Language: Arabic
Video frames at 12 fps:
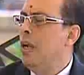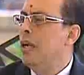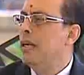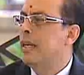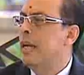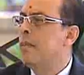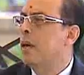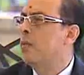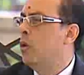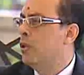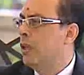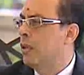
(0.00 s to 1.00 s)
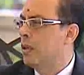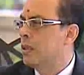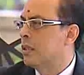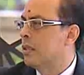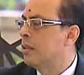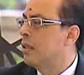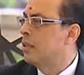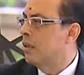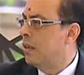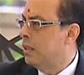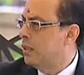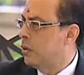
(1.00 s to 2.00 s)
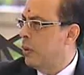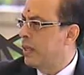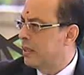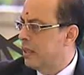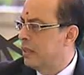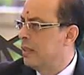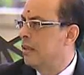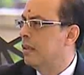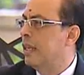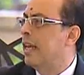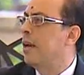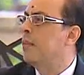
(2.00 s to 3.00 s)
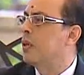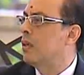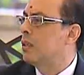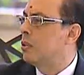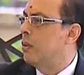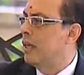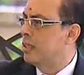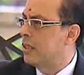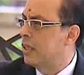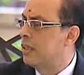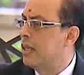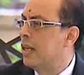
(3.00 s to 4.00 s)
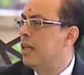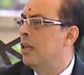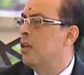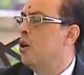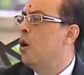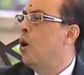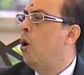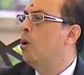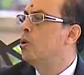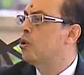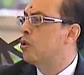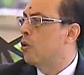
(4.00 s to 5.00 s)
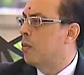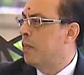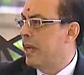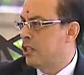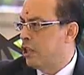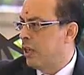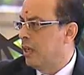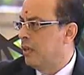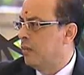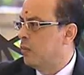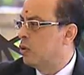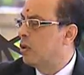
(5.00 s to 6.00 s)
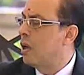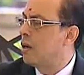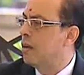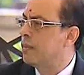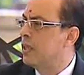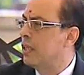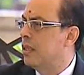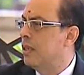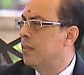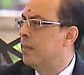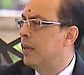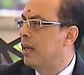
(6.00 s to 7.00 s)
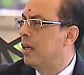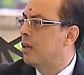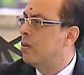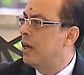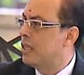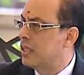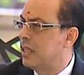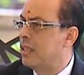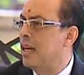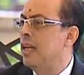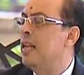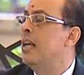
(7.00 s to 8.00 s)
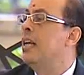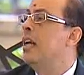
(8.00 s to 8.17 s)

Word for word: حاجه هي مجموعه عناصر رادارات كويس جدا كاميرات كويس جدا عنصر بشري مدرب, مدرب تدريب كويس جدا